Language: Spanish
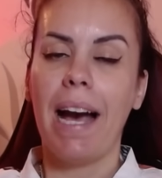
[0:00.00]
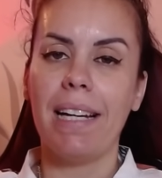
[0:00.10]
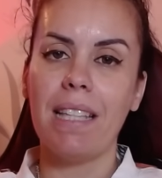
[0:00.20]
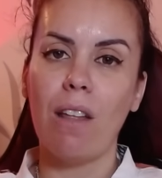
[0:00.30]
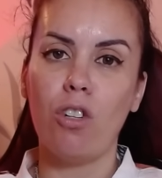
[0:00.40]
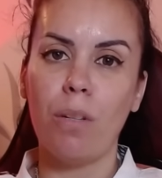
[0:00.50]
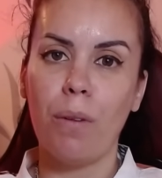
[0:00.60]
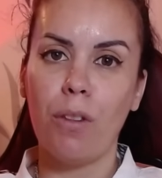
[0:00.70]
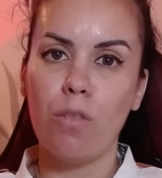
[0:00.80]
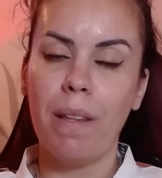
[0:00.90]
Han estado los
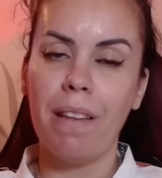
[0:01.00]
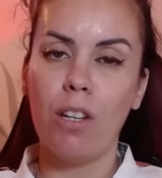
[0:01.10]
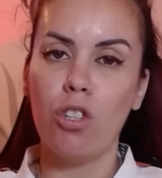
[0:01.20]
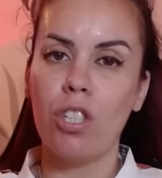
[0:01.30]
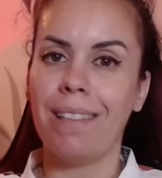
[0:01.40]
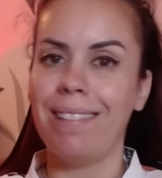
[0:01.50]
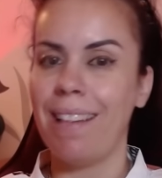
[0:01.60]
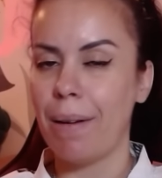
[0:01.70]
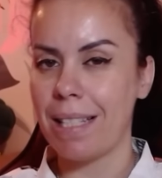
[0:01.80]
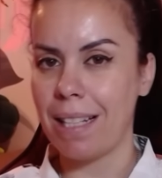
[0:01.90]
servicios médicos,
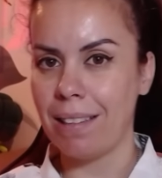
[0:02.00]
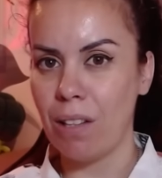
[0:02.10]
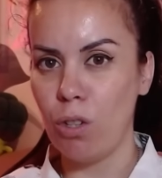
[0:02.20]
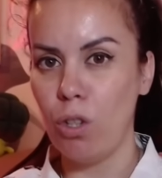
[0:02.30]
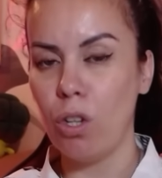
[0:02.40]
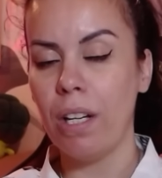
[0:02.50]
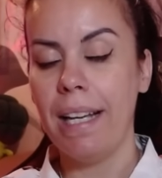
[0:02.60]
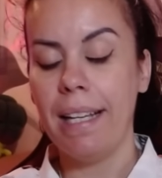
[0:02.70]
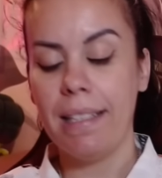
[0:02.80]
sentía bastante dolor.